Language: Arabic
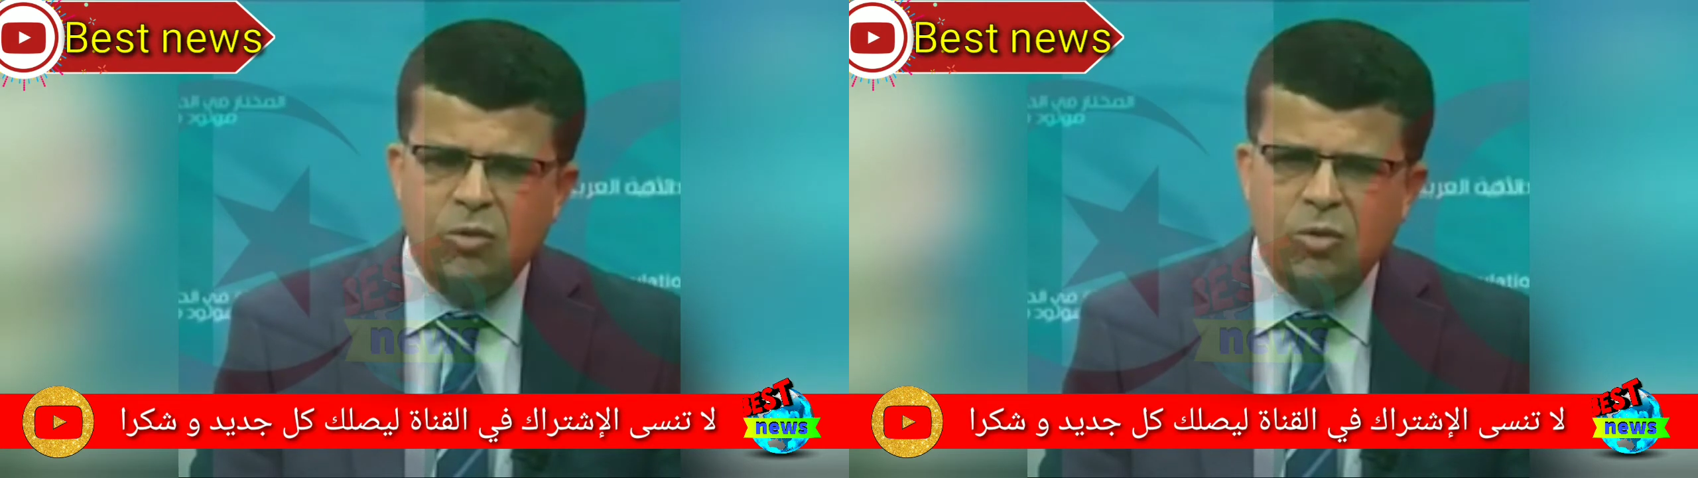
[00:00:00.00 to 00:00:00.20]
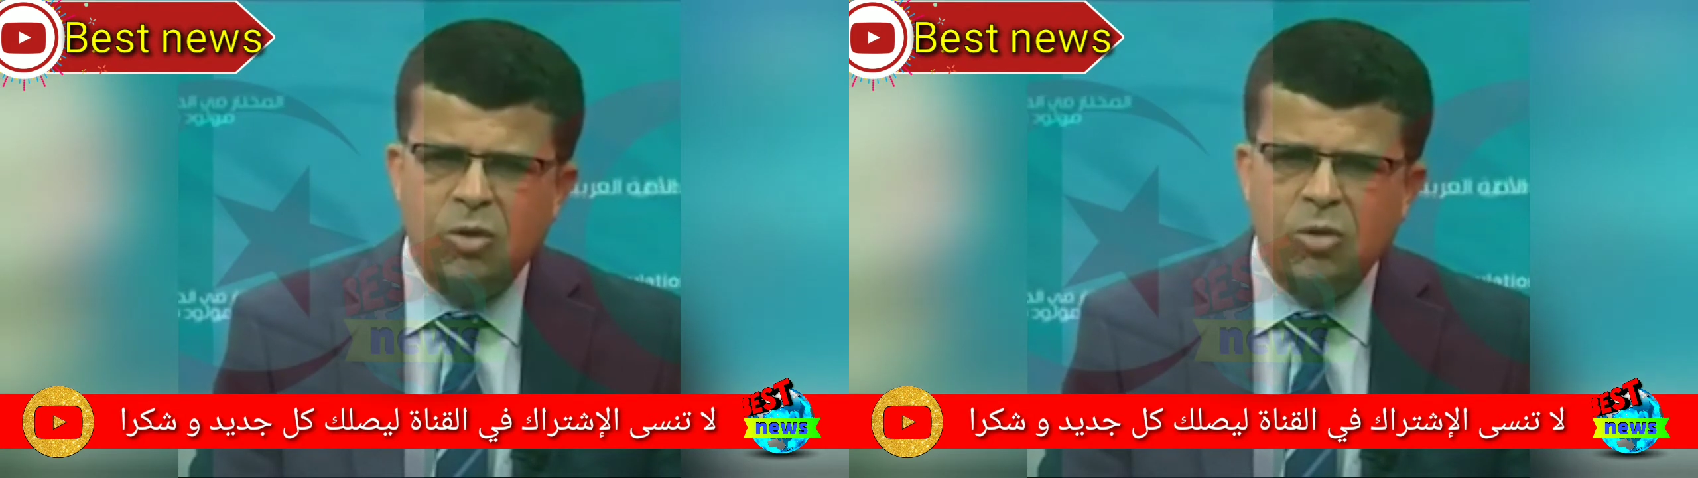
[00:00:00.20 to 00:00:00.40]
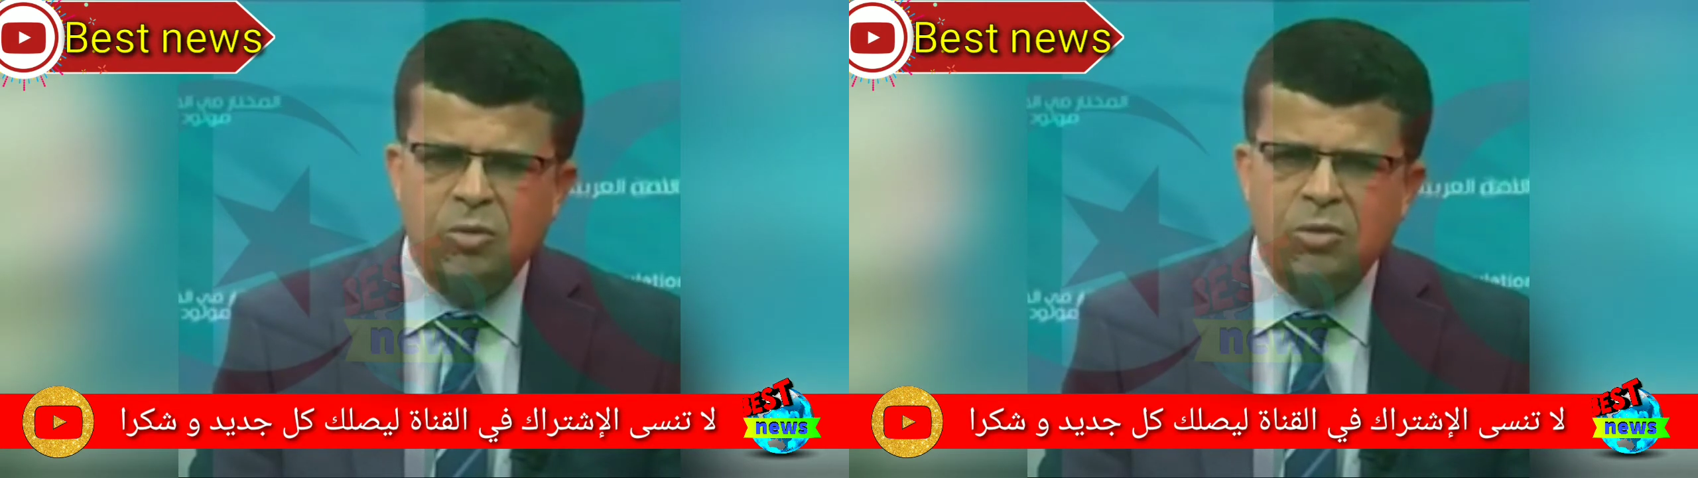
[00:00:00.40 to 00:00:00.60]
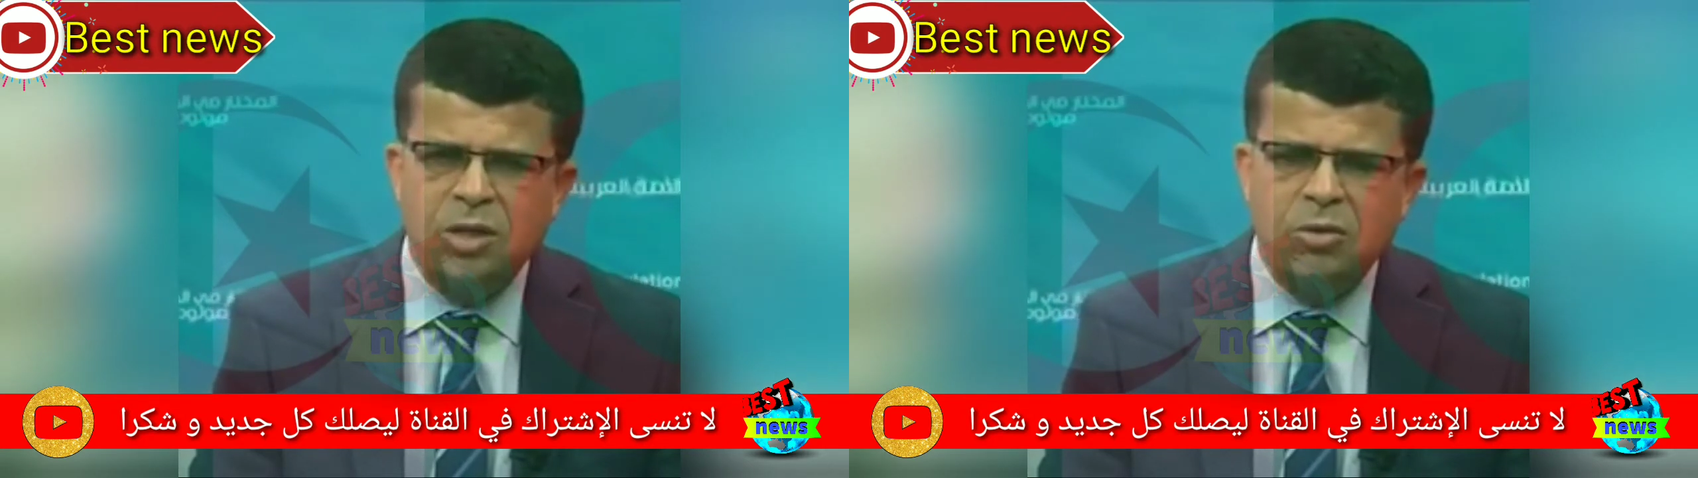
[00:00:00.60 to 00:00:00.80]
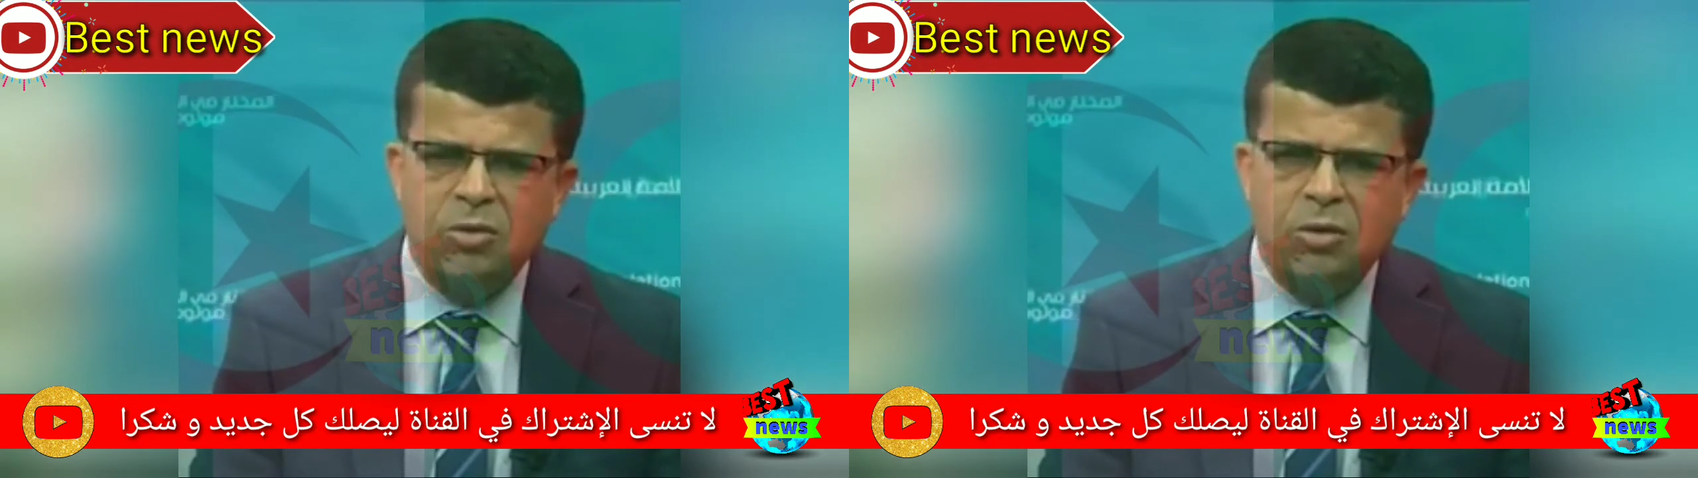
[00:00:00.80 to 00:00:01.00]
بن فريح وزيرا
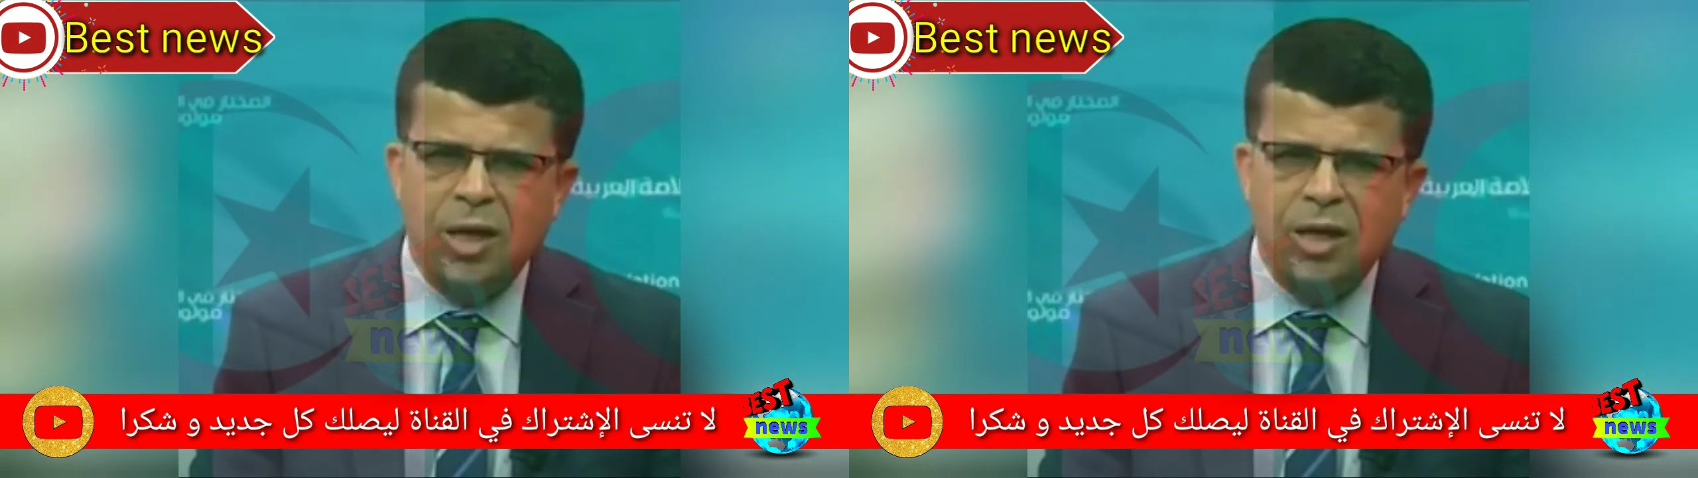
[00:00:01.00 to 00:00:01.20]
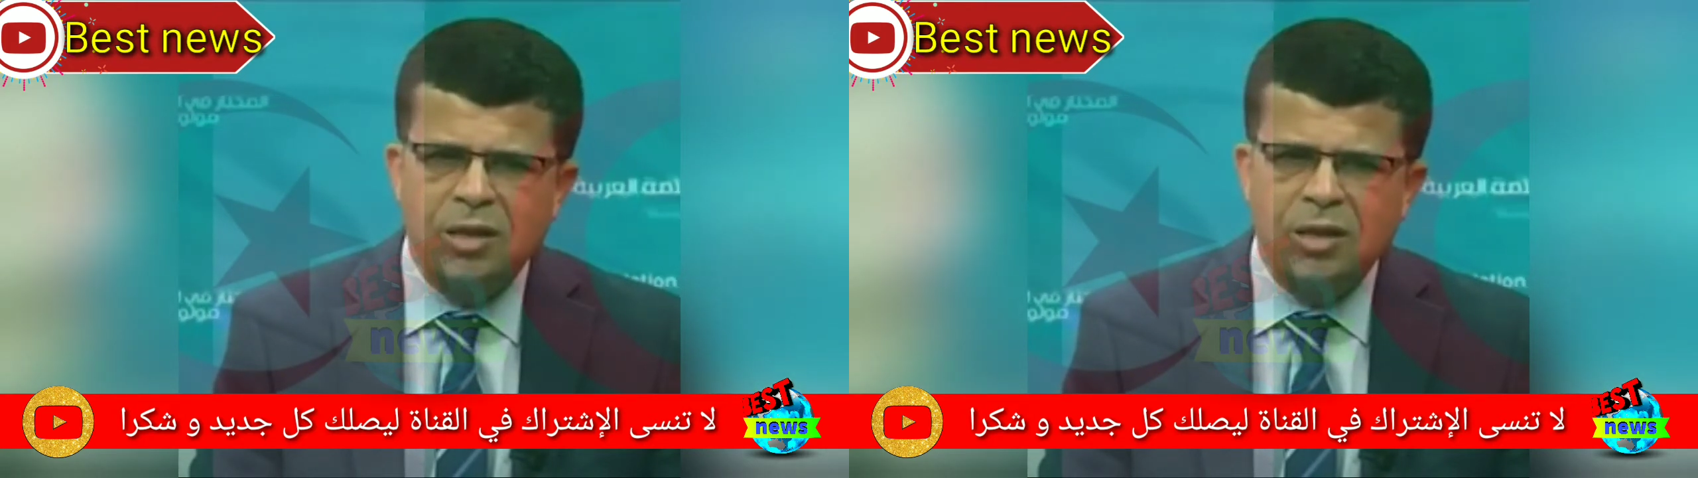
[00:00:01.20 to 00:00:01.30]
للتكوين